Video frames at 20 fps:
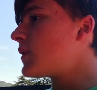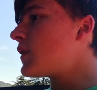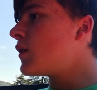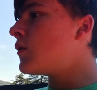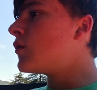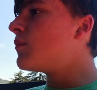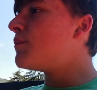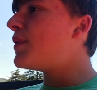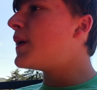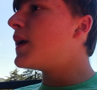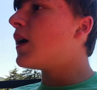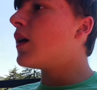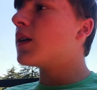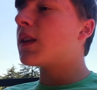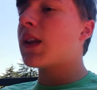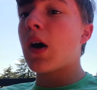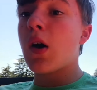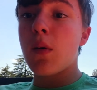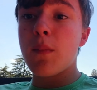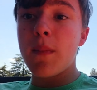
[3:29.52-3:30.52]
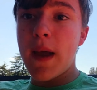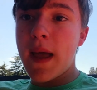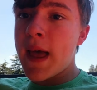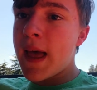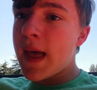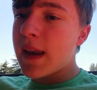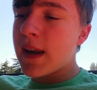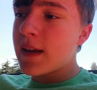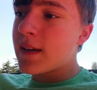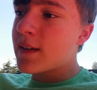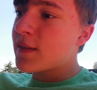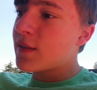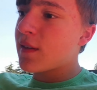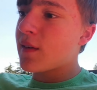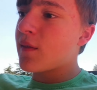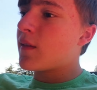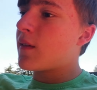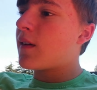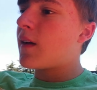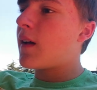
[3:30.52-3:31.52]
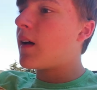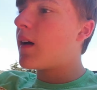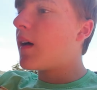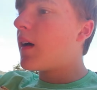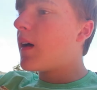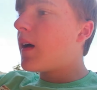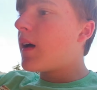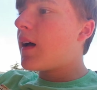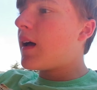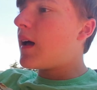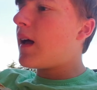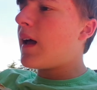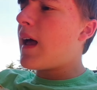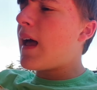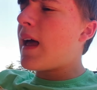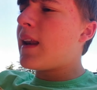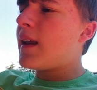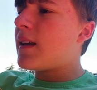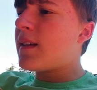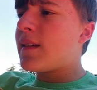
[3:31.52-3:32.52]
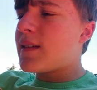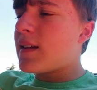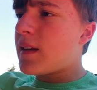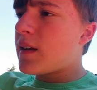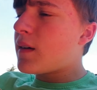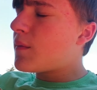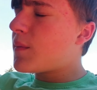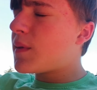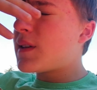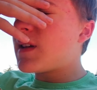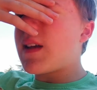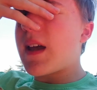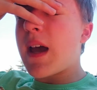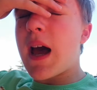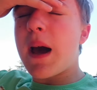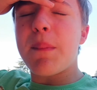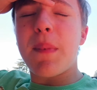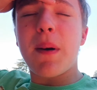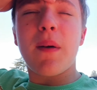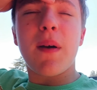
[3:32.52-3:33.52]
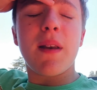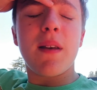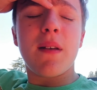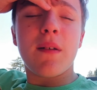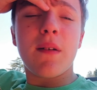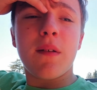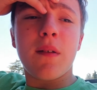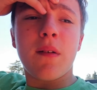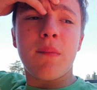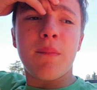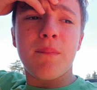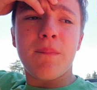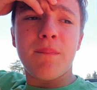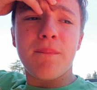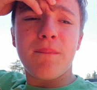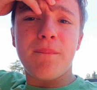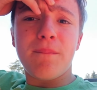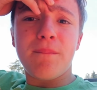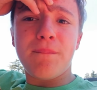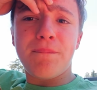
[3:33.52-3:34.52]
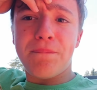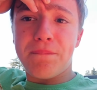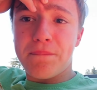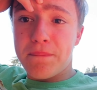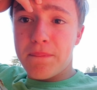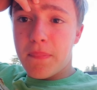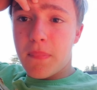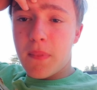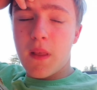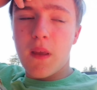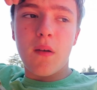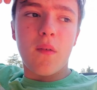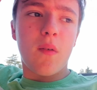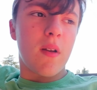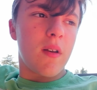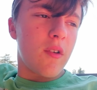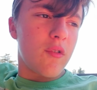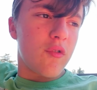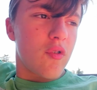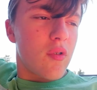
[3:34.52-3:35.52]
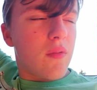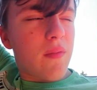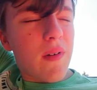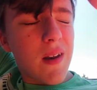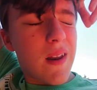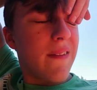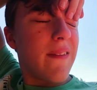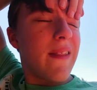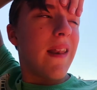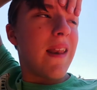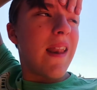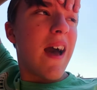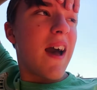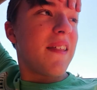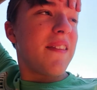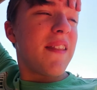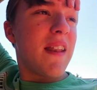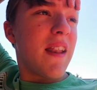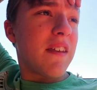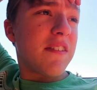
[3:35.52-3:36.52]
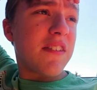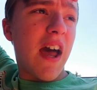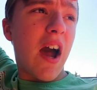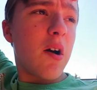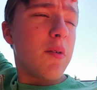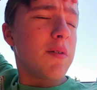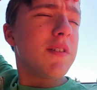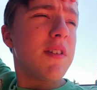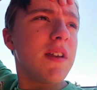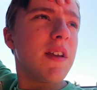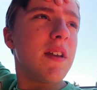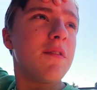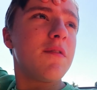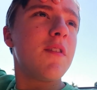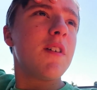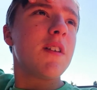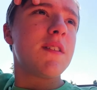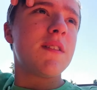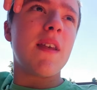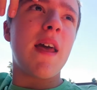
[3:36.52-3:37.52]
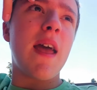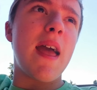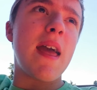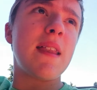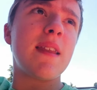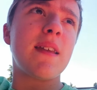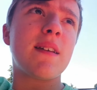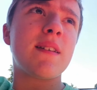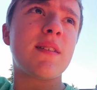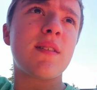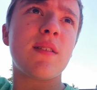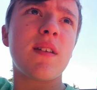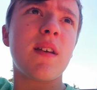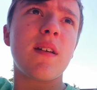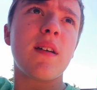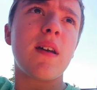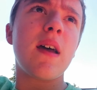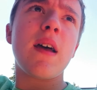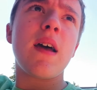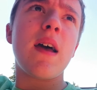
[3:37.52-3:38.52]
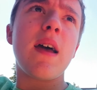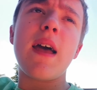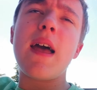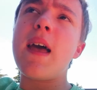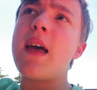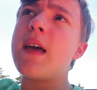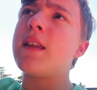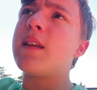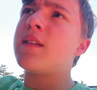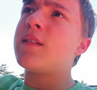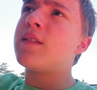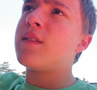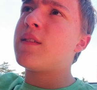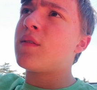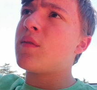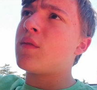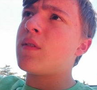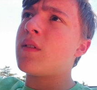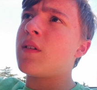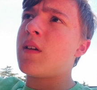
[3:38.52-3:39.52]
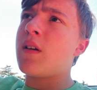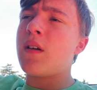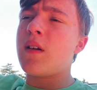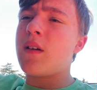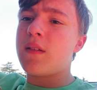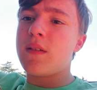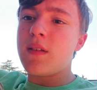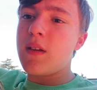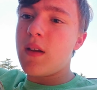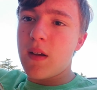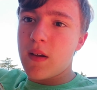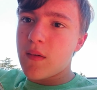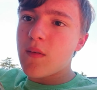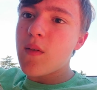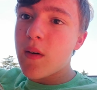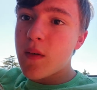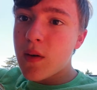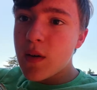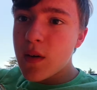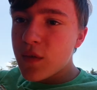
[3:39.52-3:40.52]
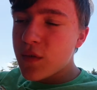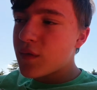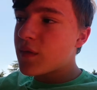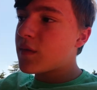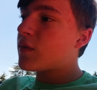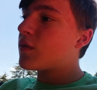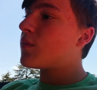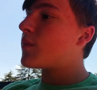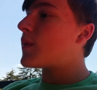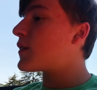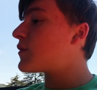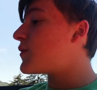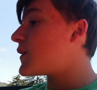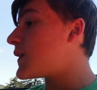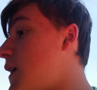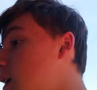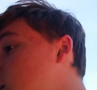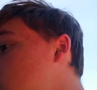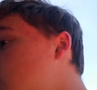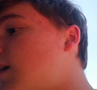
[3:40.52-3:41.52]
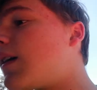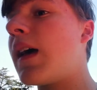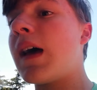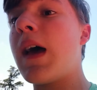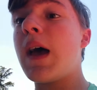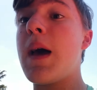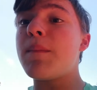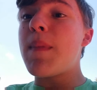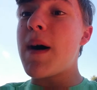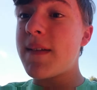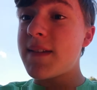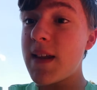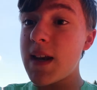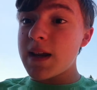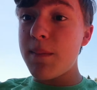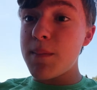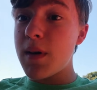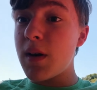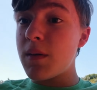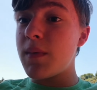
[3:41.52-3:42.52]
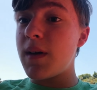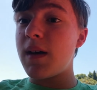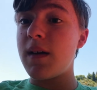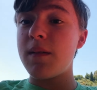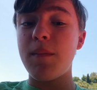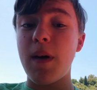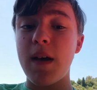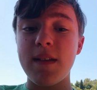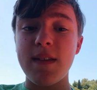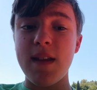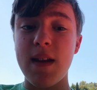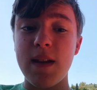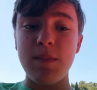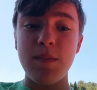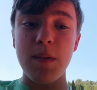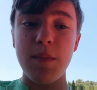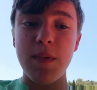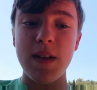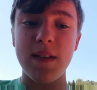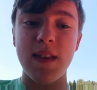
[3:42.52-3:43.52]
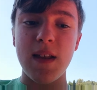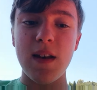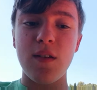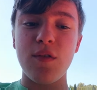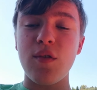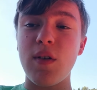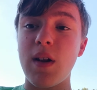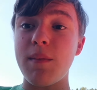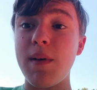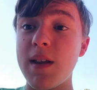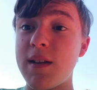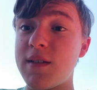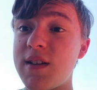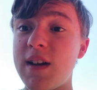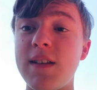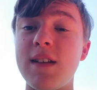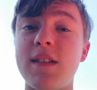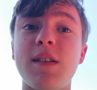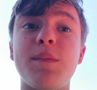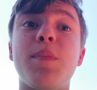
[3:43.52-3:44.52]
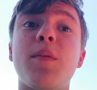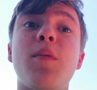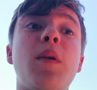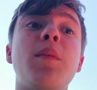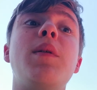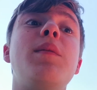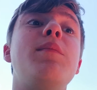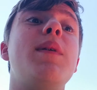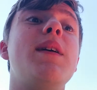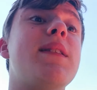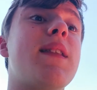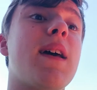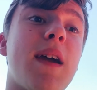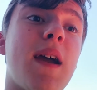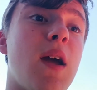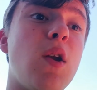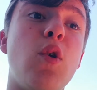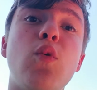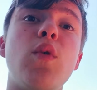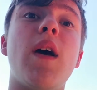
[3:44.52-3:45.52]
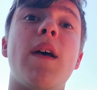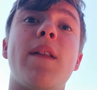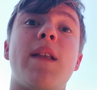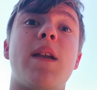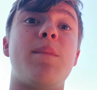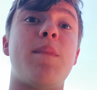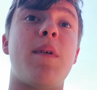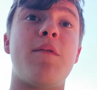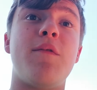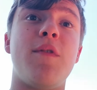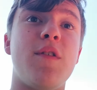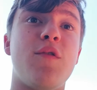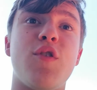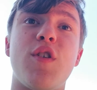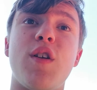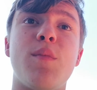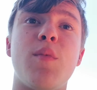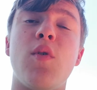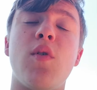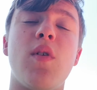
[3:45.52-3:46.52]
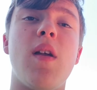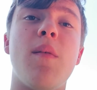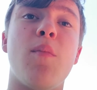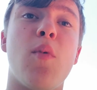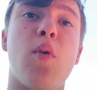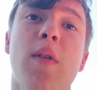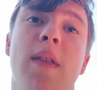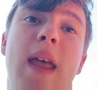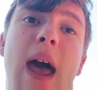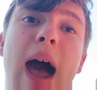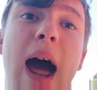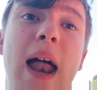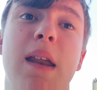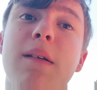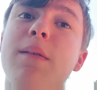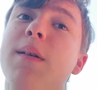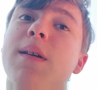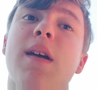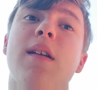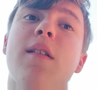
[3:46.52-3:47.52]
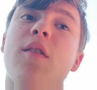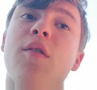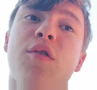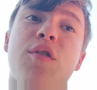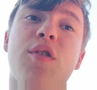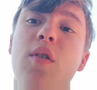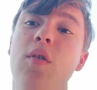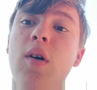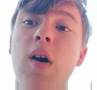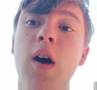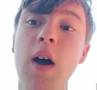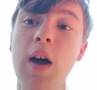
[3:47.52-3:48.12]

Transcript: un pilota come Ericsson, eh, Ericsson come si chiama, quello, mh, mm, quello giovane della, della SAO, sì, forse Ericsson, Ericsson, eh, sì, quello insomma svedese. Basterebbe, basterebbe metterlo sulla Mercedes e probabilmente anche lui andrebbe a vincere il mondiale perché non so,